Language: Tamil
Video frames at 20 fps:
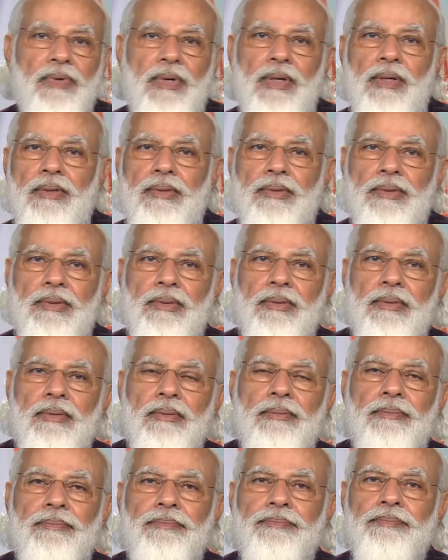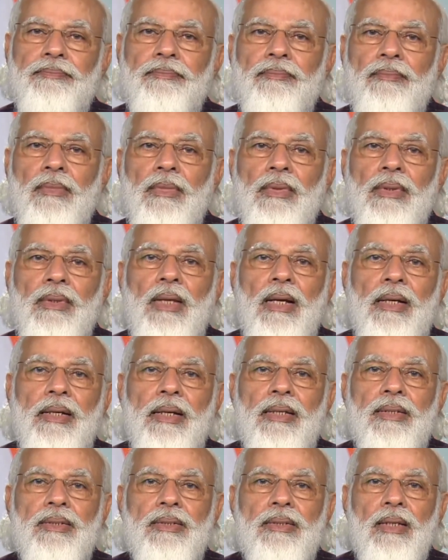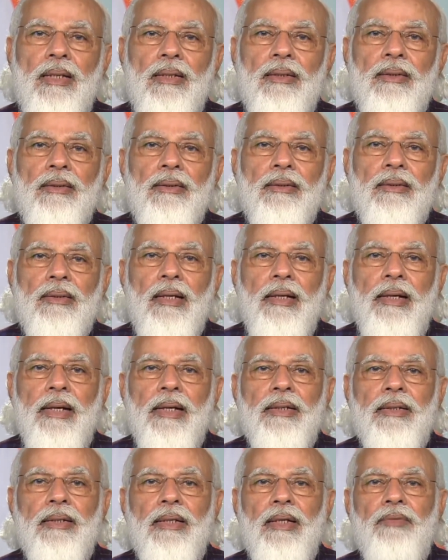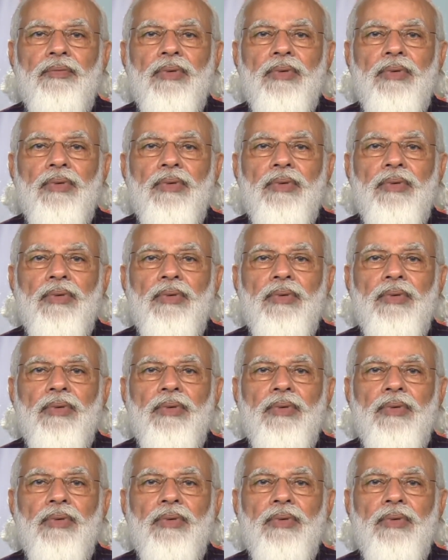ஒன்னாம் தேதி ஃபைவ் ஜி சேவையை தொடங்கி வைக்கிறாரு பிரதமர் நரேந்திர மோடி